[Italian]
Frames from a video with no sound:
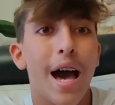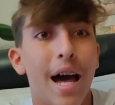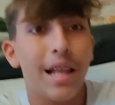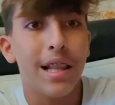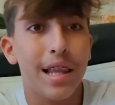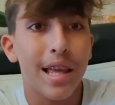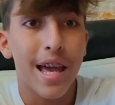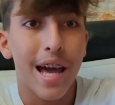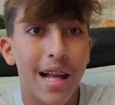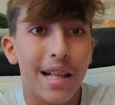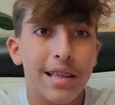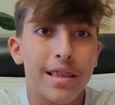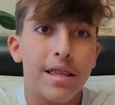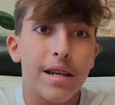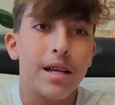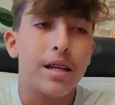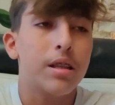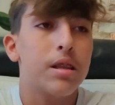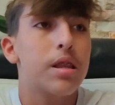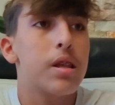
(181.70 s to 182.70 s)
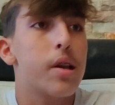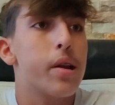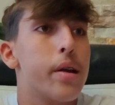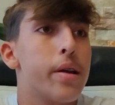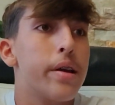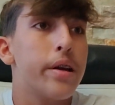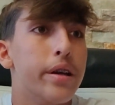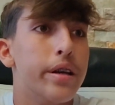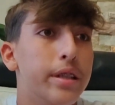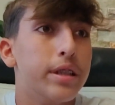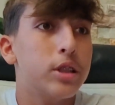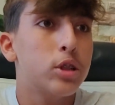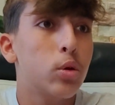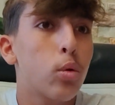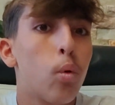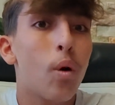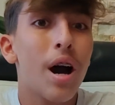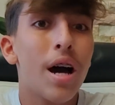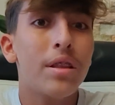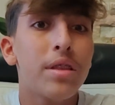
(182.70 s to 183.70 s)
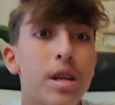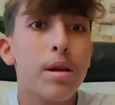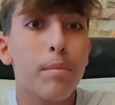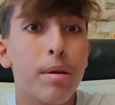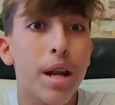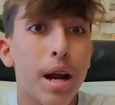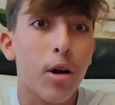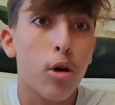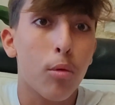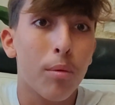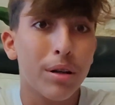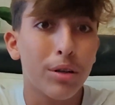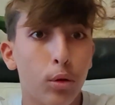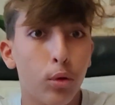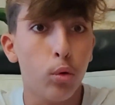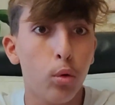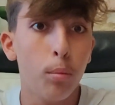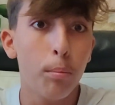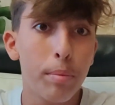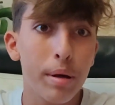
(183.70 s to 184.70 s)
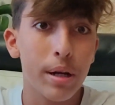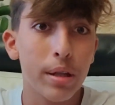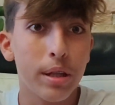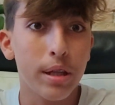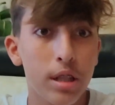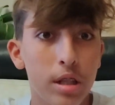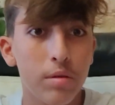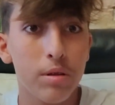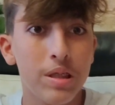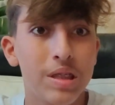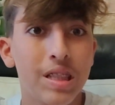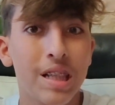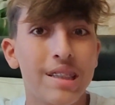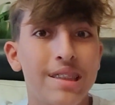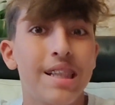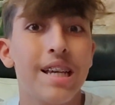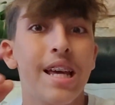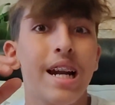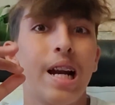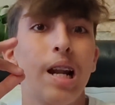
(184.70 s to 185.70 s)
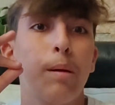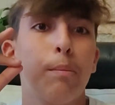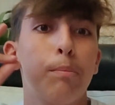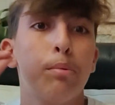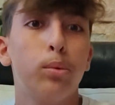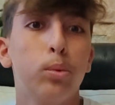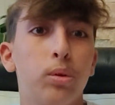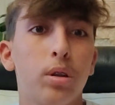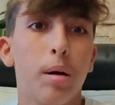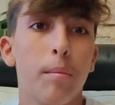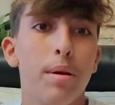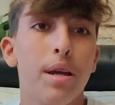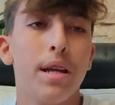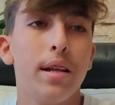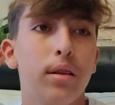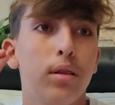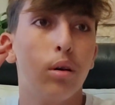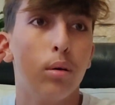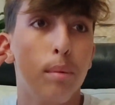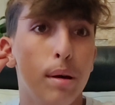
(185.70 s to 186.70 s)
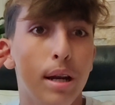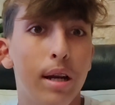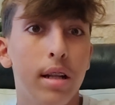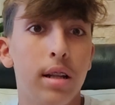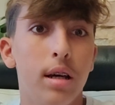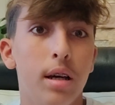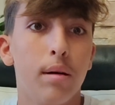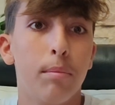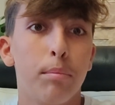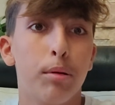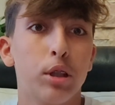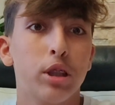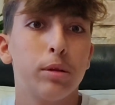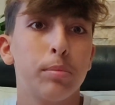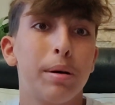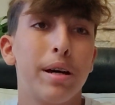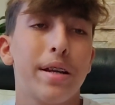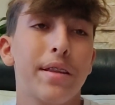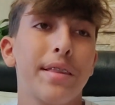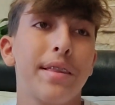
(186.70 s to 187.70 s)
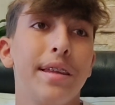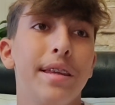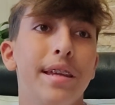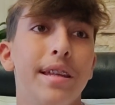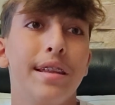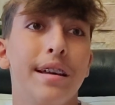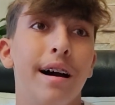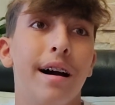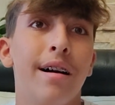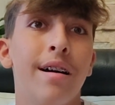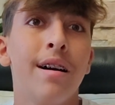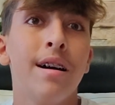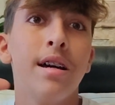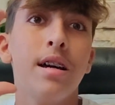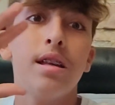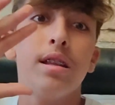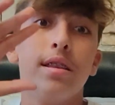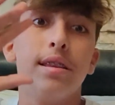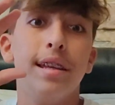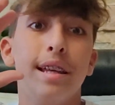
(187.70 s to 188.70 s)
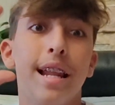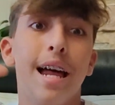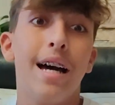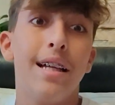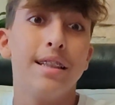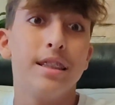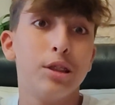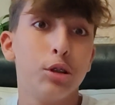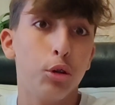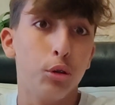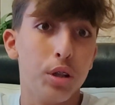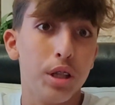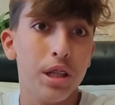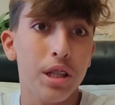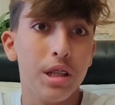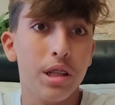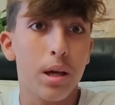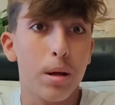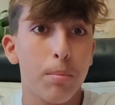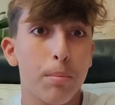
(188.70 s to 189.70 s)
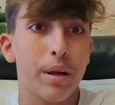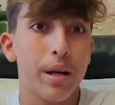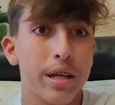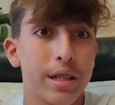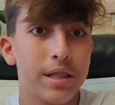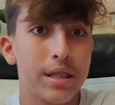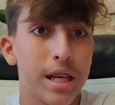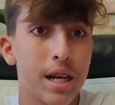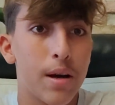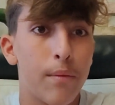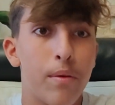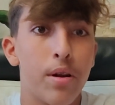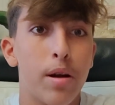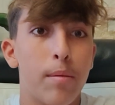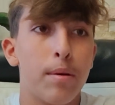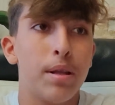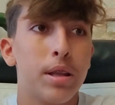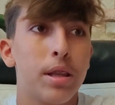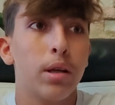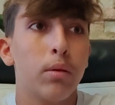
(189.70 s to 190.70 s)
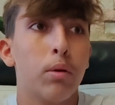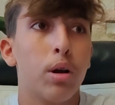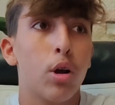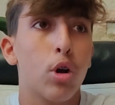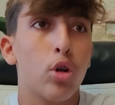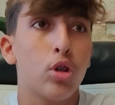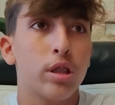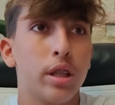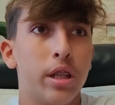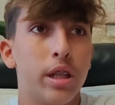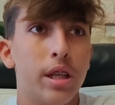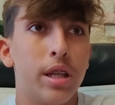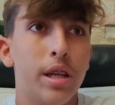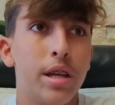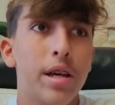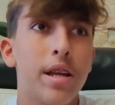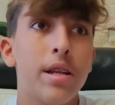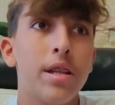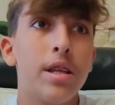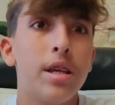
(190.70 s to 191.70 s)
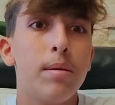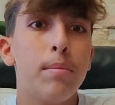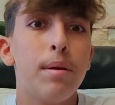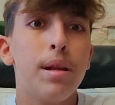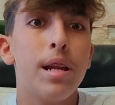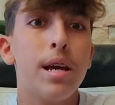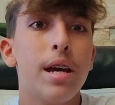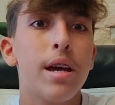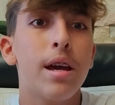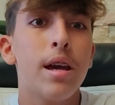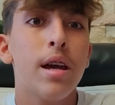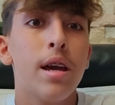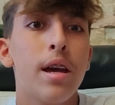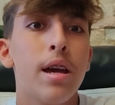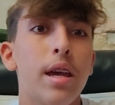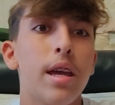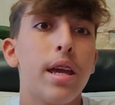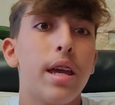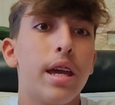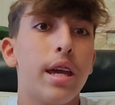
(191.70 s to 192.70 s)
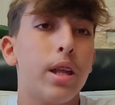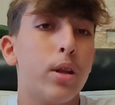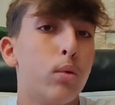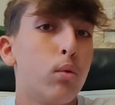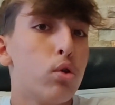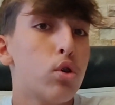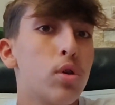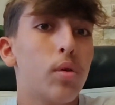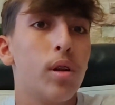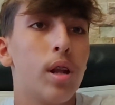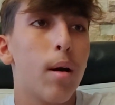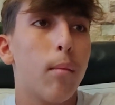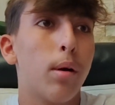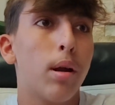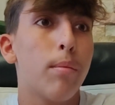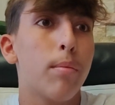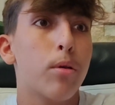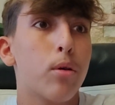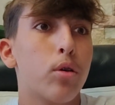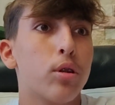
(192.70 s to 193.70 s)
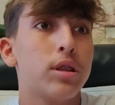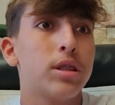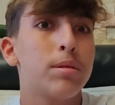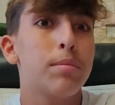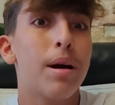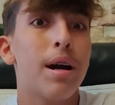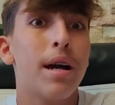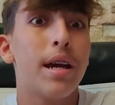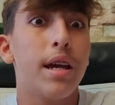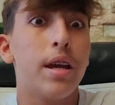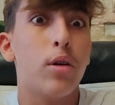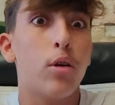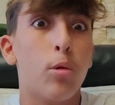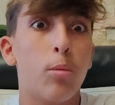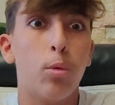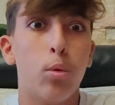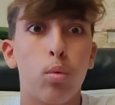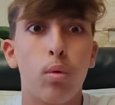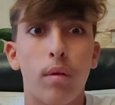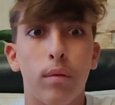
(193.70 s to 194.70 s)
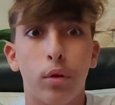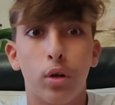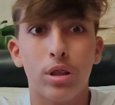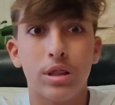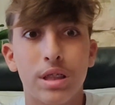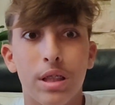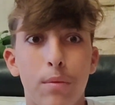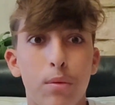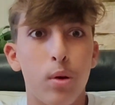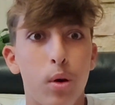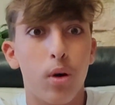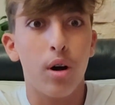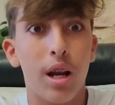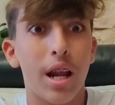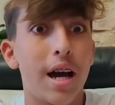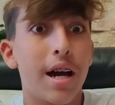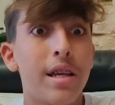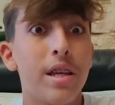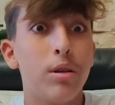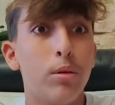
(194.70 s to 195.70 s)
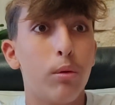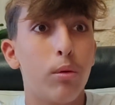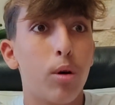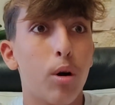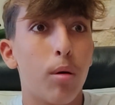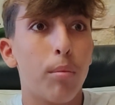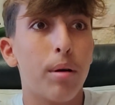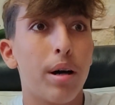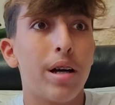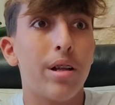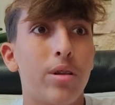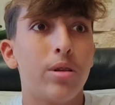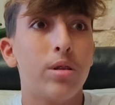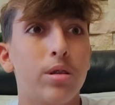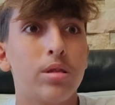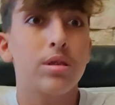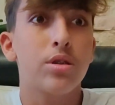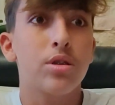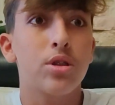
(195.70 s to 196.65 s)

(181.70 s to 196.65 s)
alle altre tre eh, squadre. Mi raccomando, non perdetevi stasera l'appuntamento per il post partita di Lazio-Inter perché sarà veramente qualcosa di incredibile. E noi ci vediamo alla prossima e comunque forza viola in Europa, no?